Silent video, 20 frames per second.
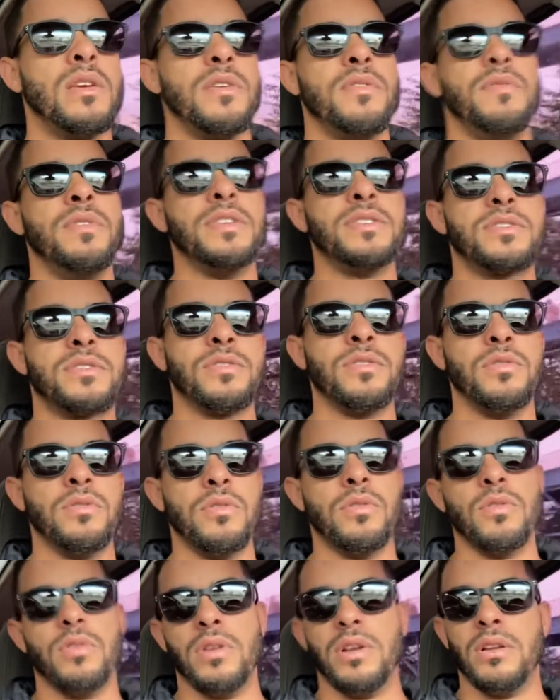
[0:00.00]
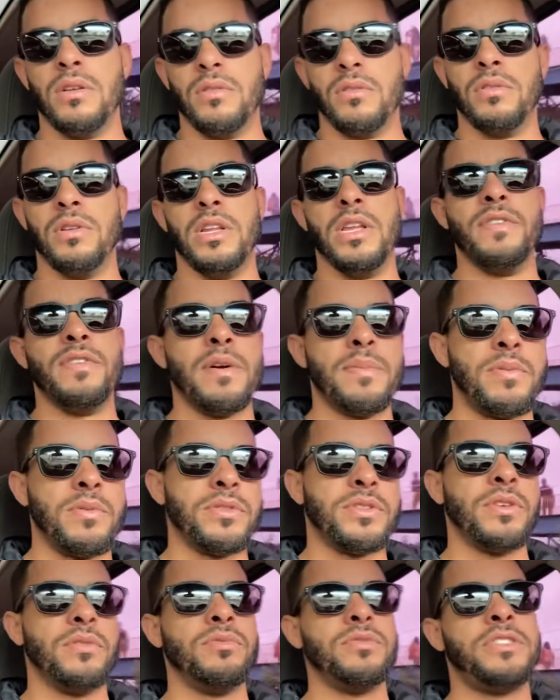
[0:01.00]
Por isso que o, o Liverpool tem
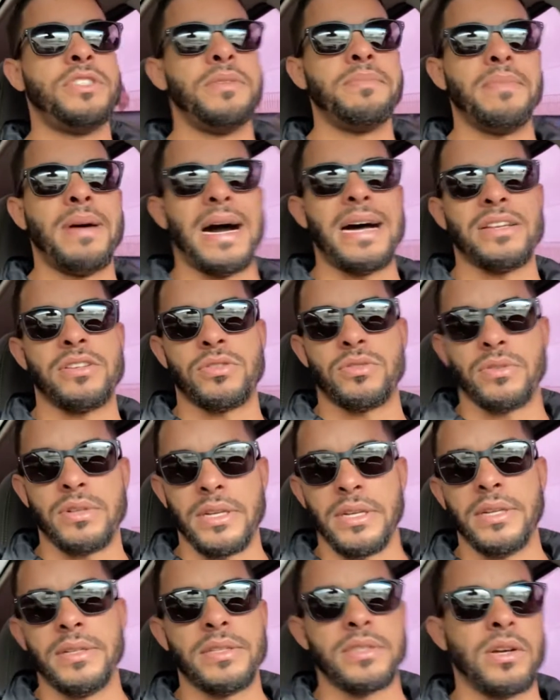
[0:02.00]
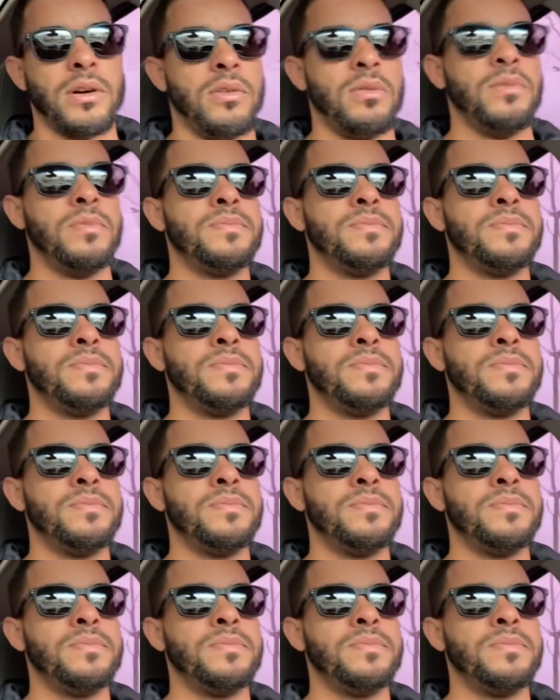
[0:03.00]
tá um timaço, né? Então,